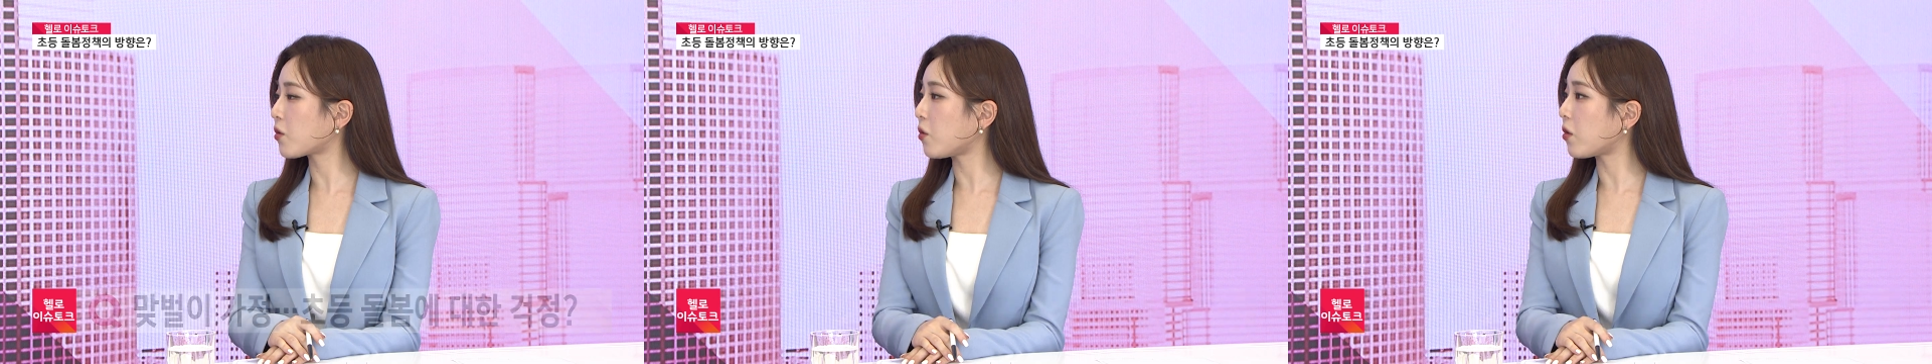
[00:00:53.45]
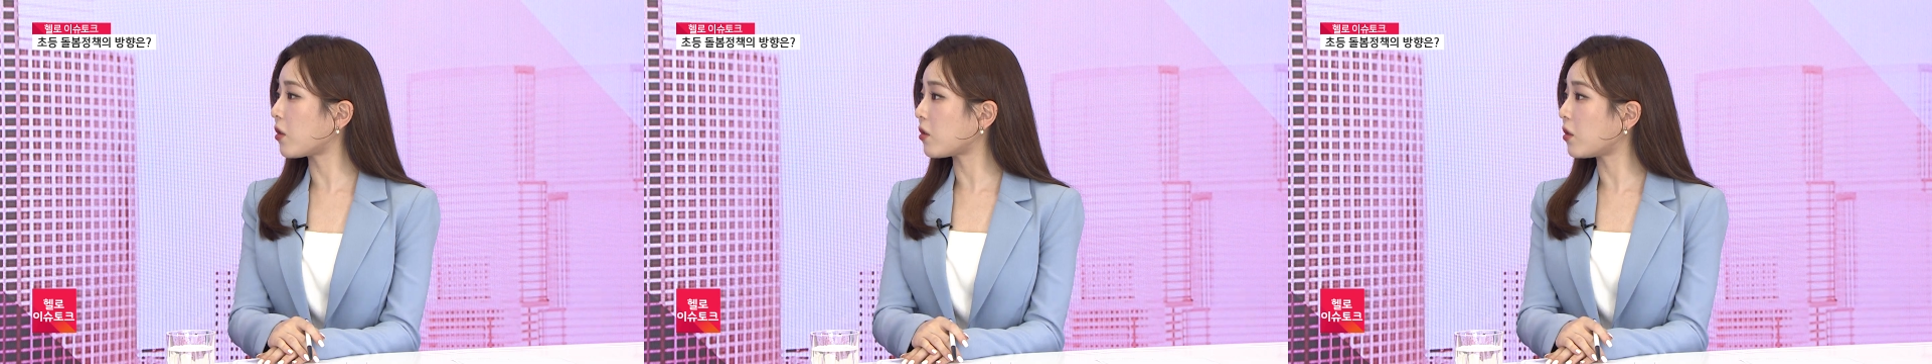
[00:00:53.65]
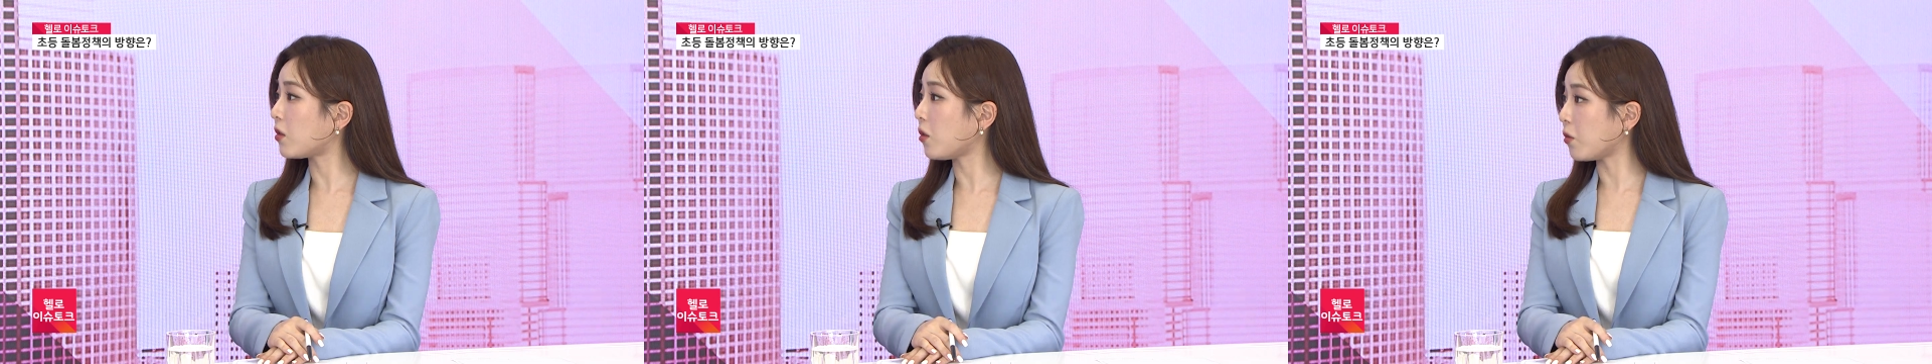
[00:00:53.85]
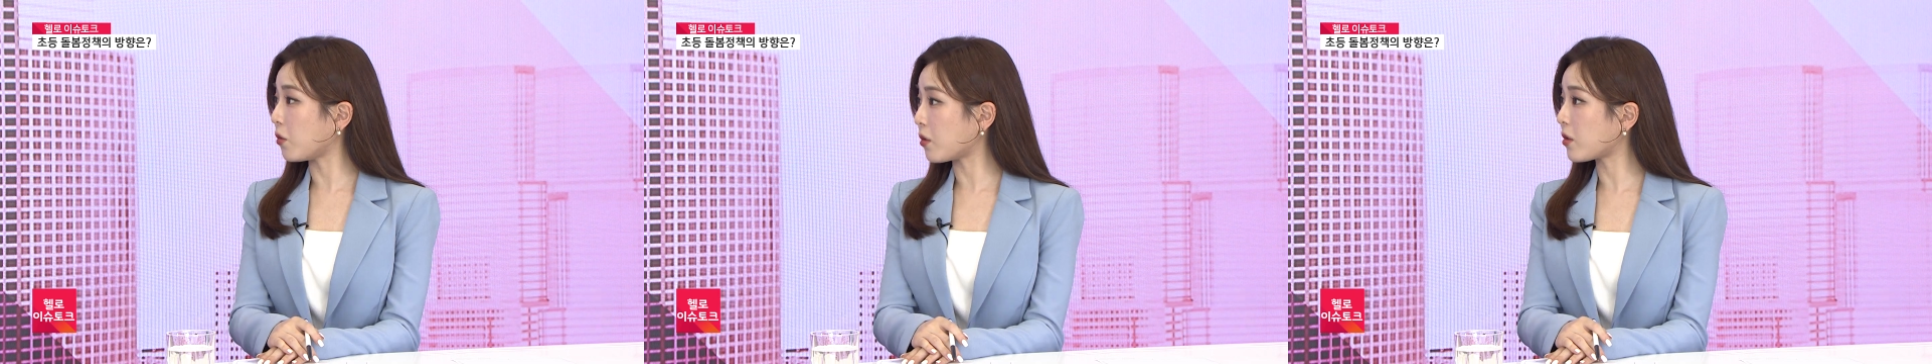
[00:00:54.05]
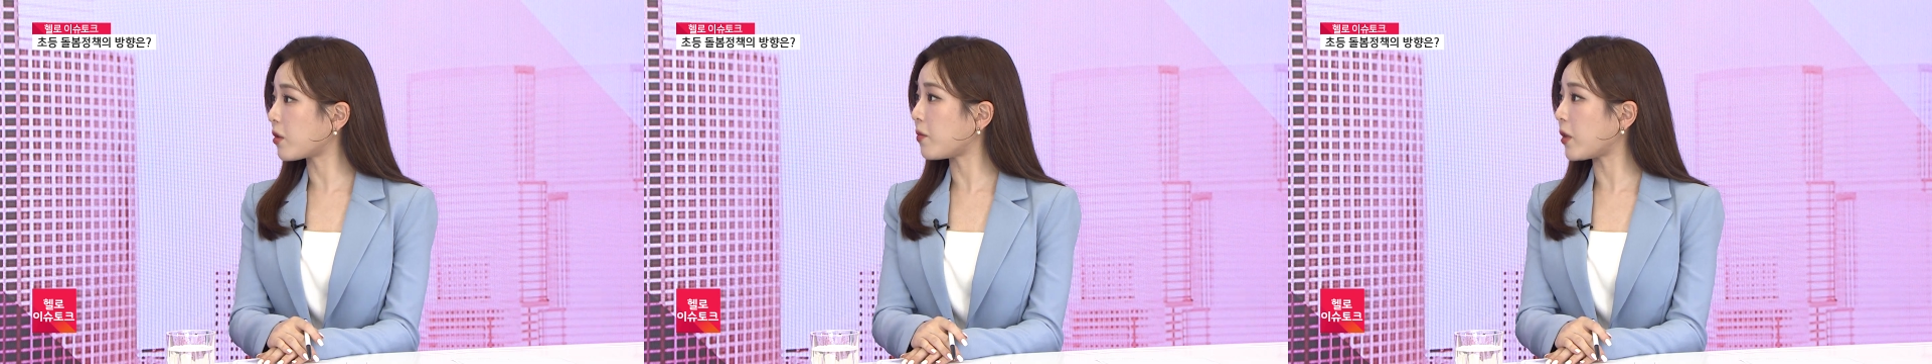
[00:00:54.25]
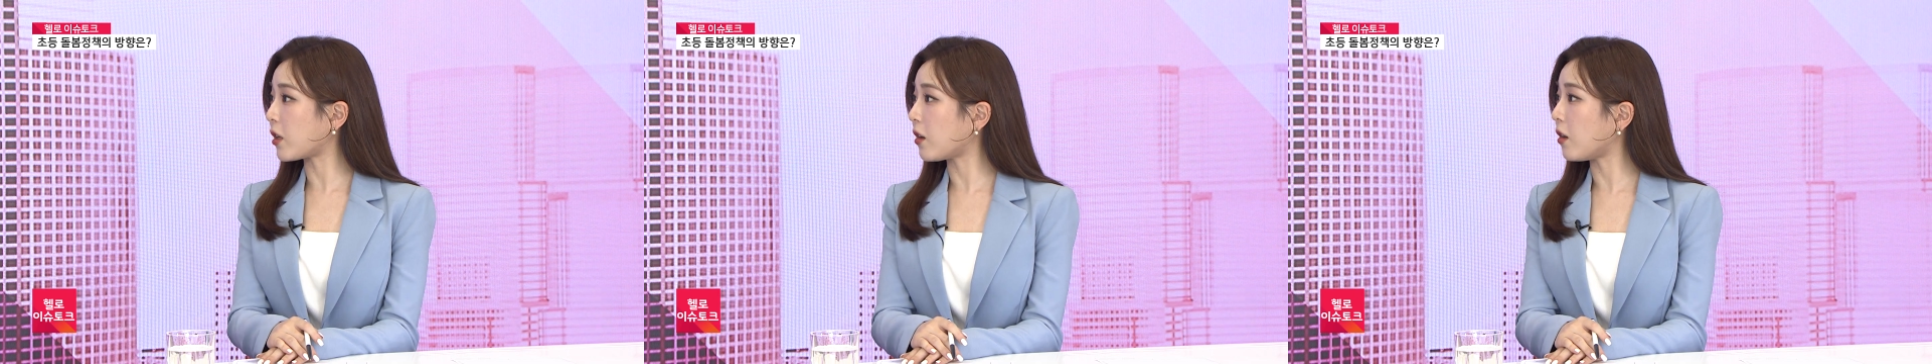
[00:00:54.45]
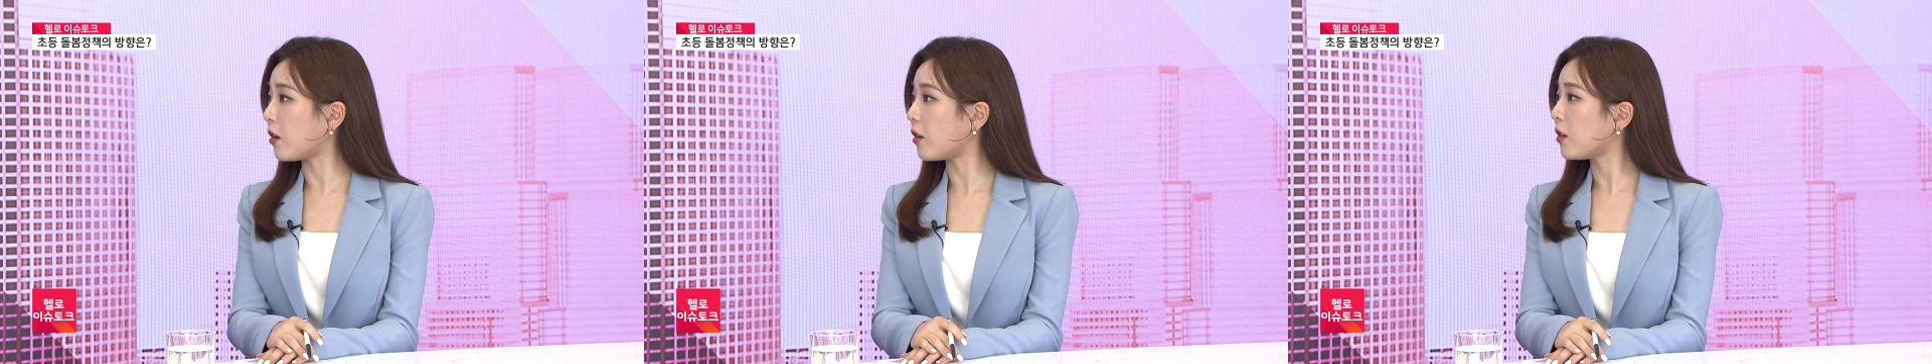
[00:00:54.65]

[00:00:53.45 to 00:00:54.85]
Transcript: 것 같은데 어떻습니까?